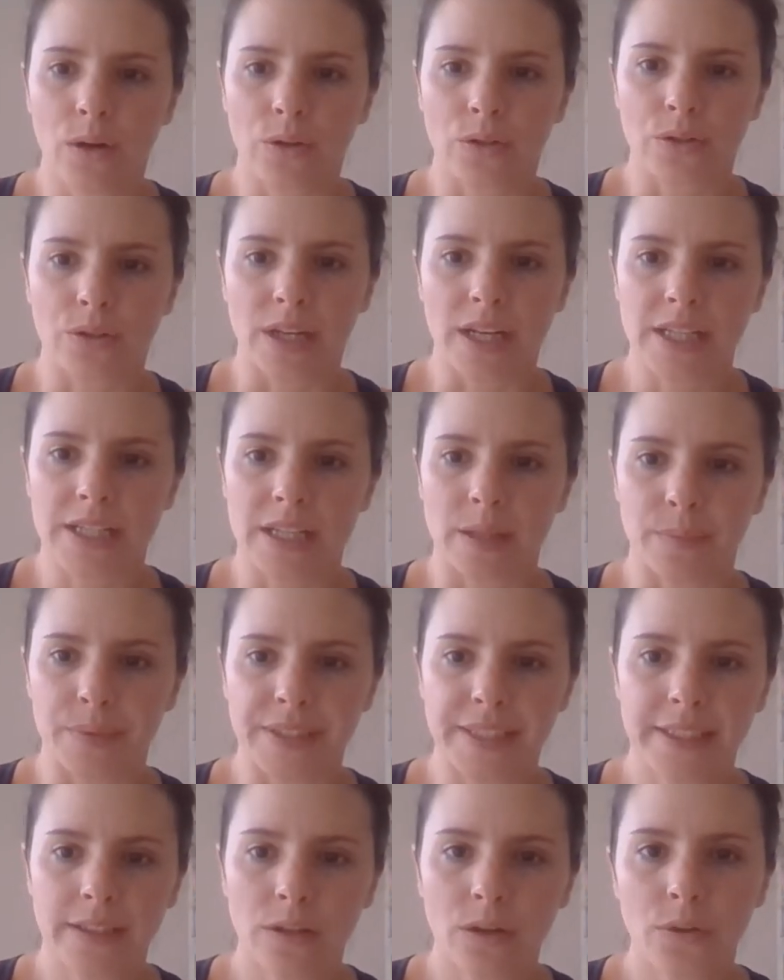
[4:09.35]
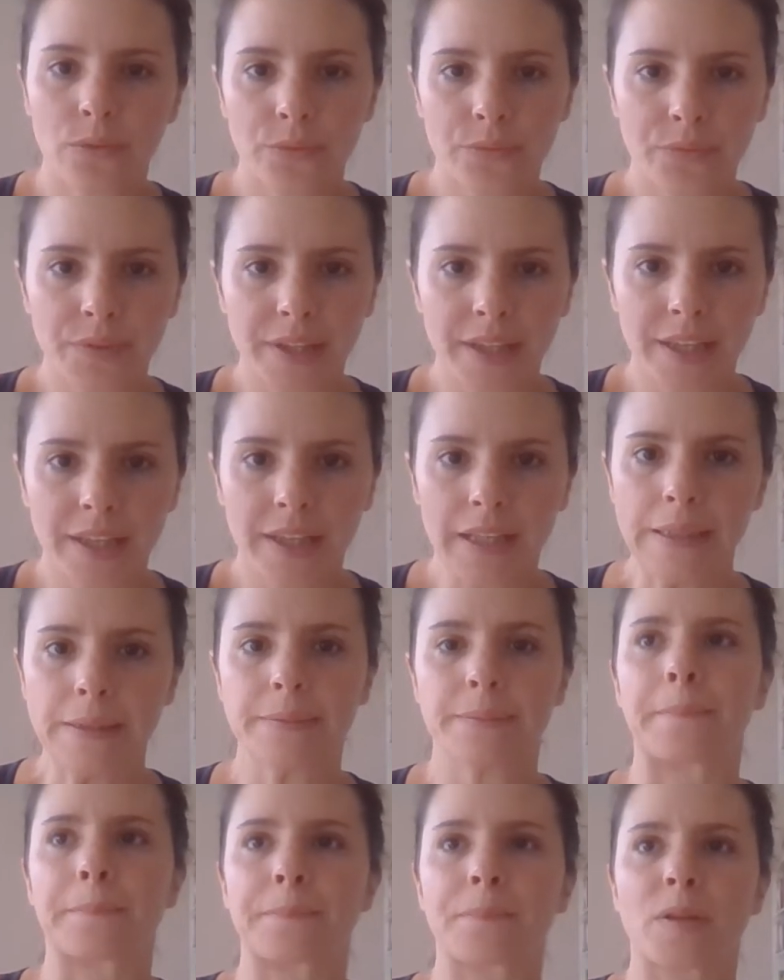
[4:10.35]
au collège habillé en fille,
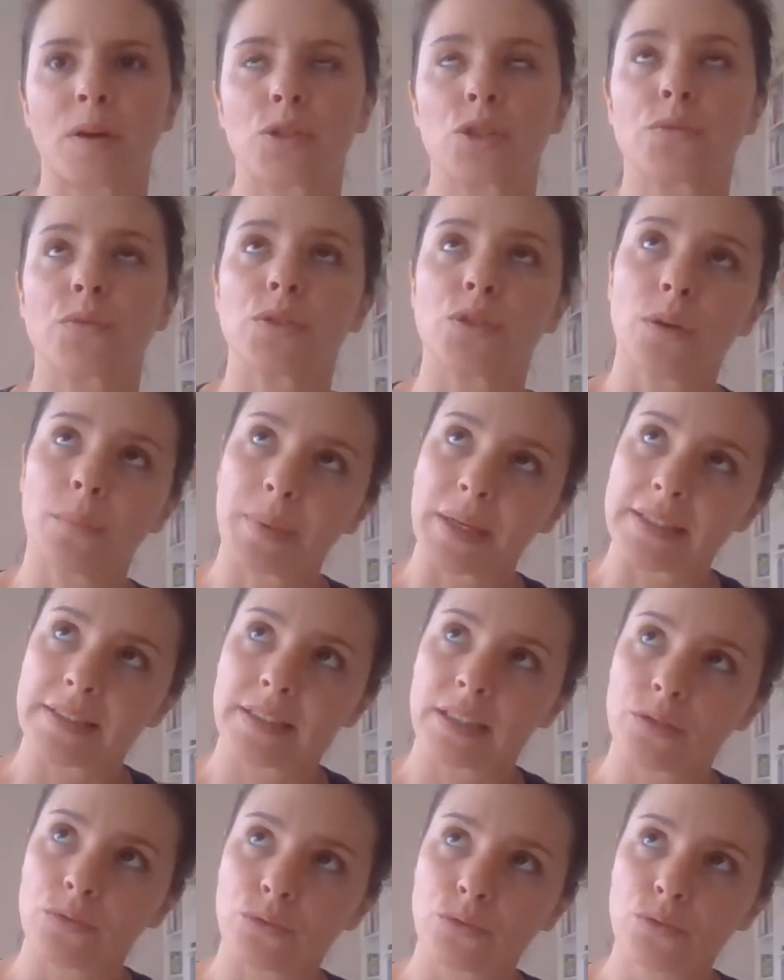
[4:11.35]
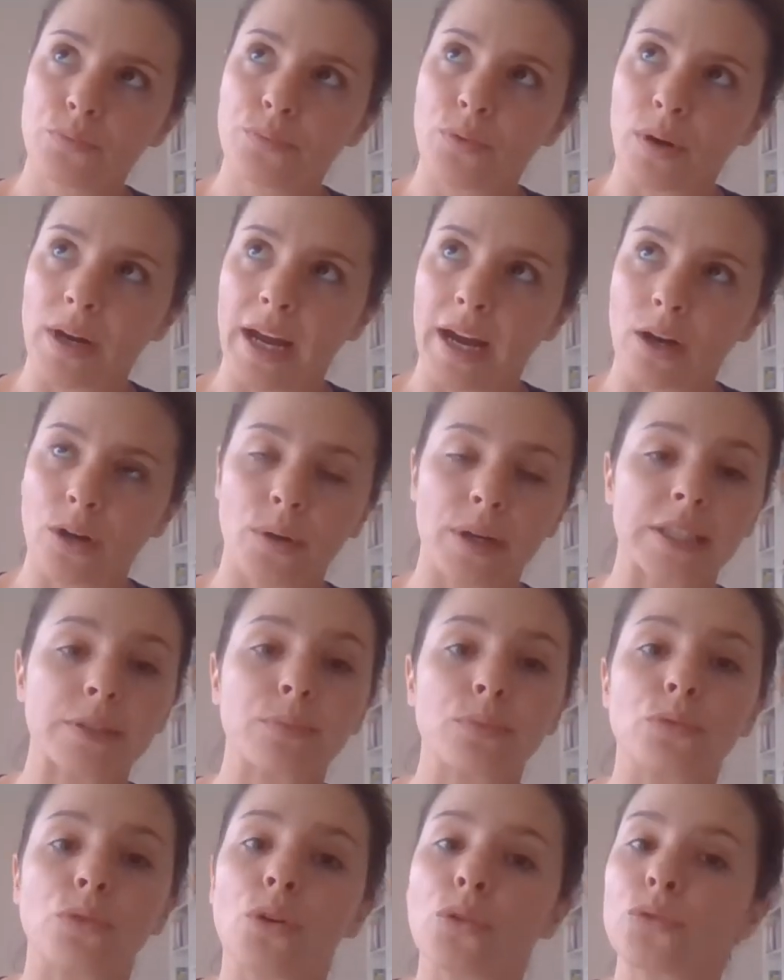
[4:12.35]
en se faisant passer du coup pour la
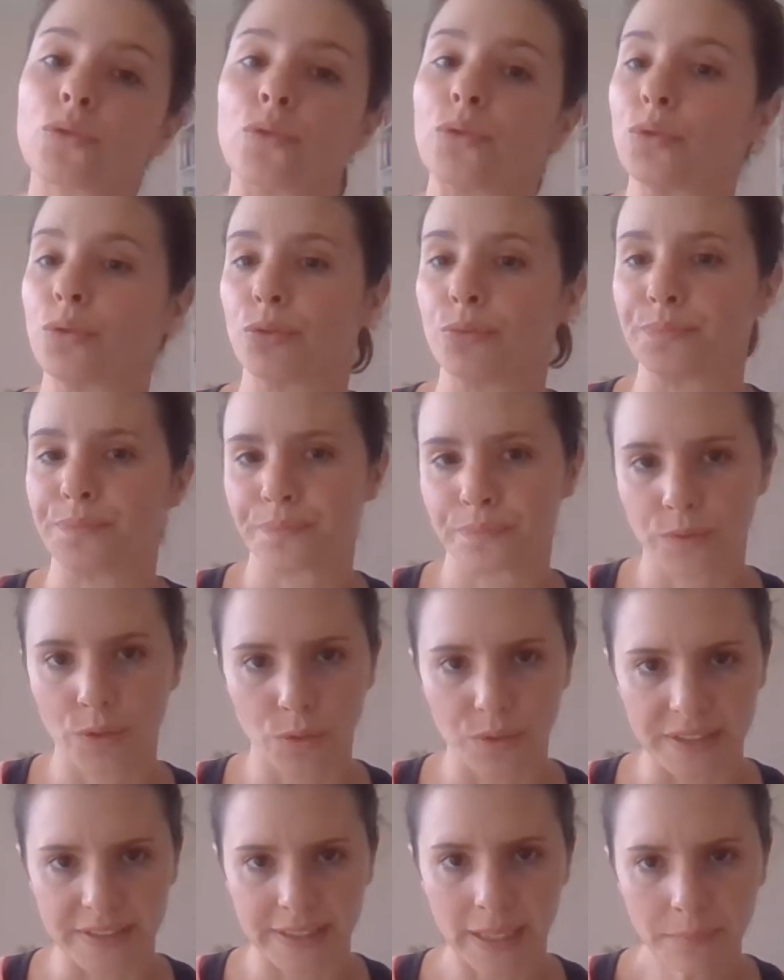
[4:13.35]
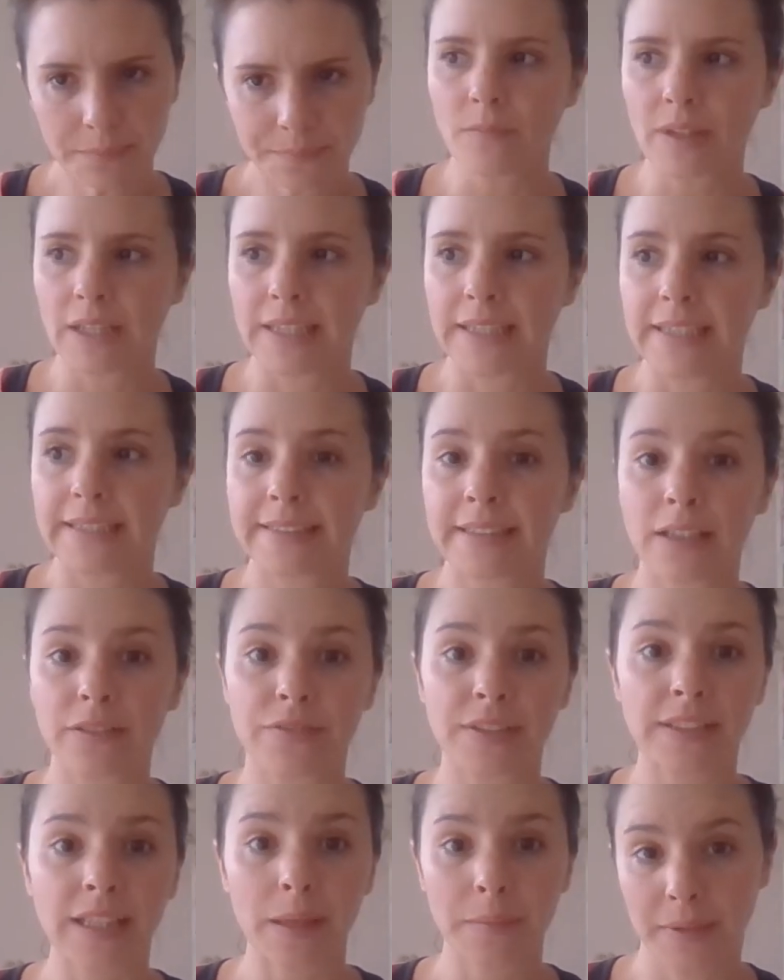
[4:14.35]
correspondante de Lisa. Et ça
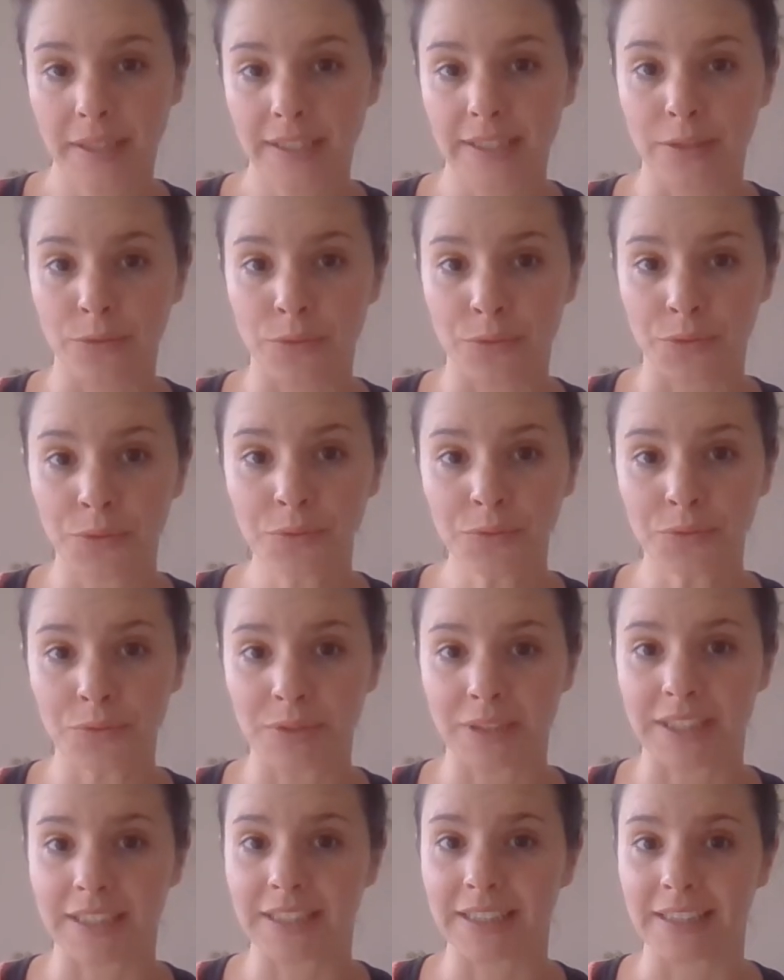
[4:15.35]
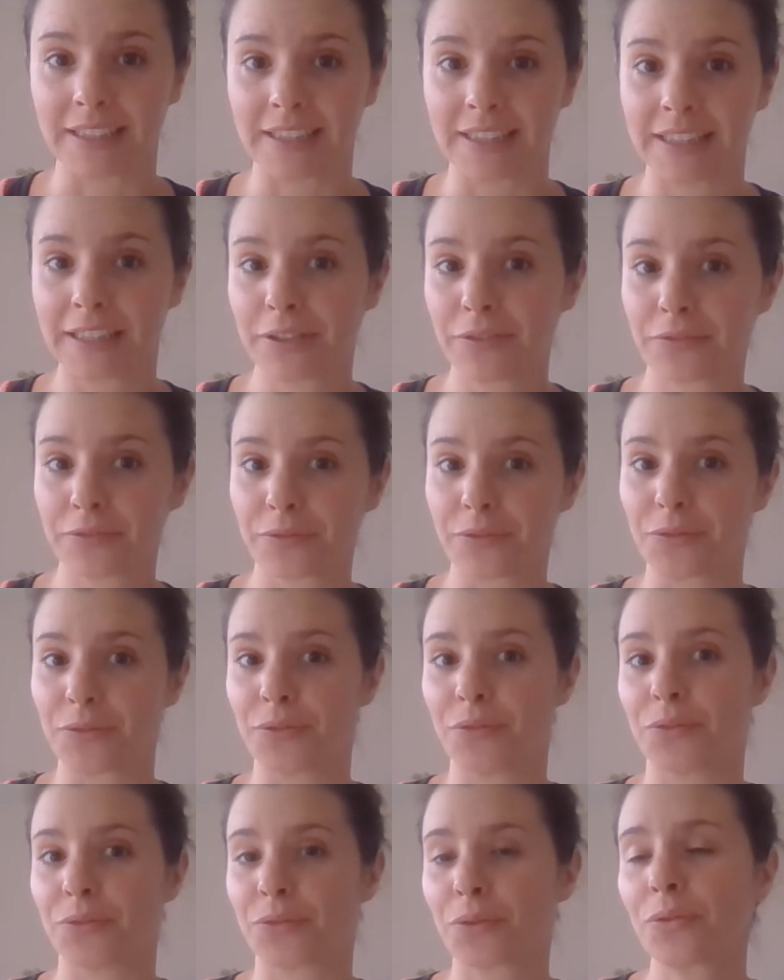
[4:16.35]
fait très bien illusion, donc il kiffe
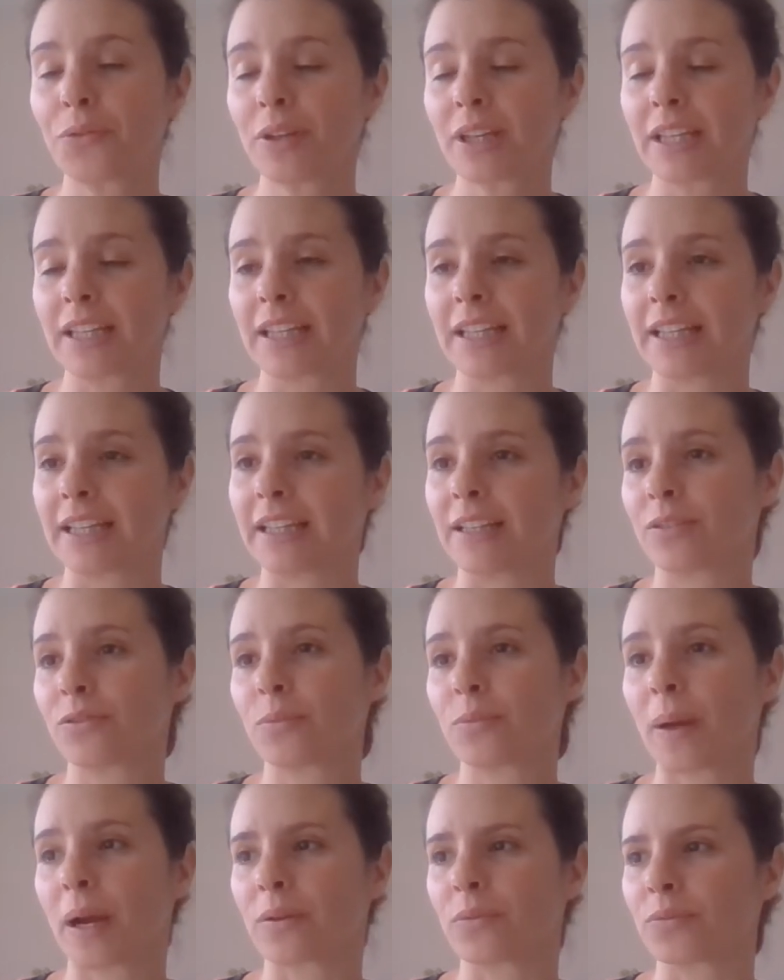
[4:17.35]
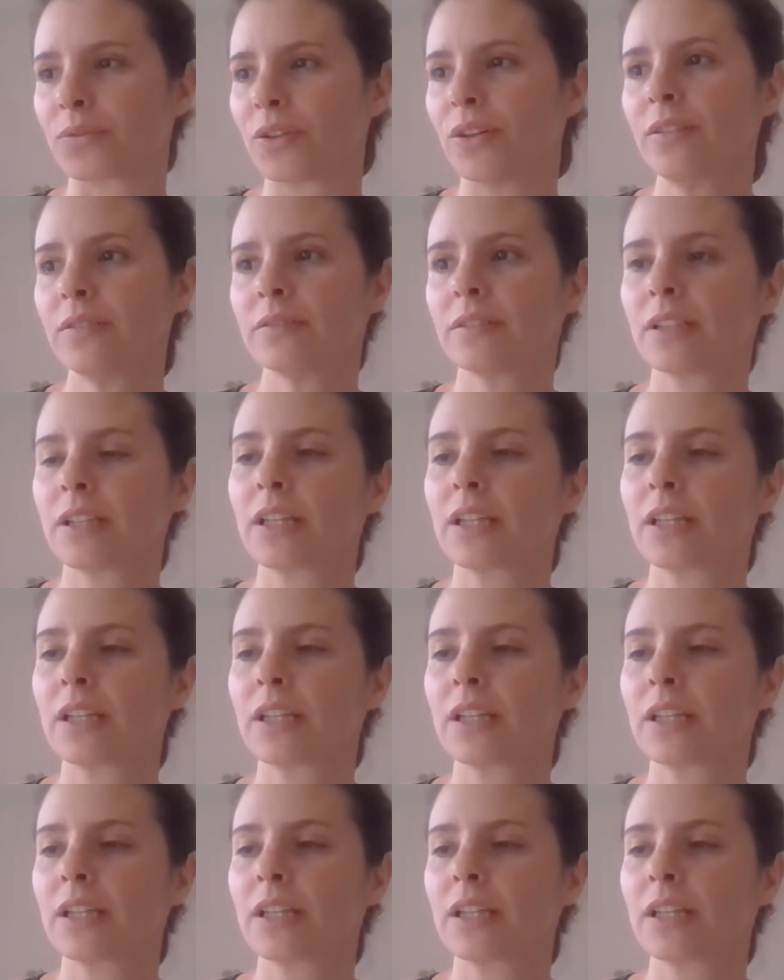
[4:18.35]
le truc, il est super content.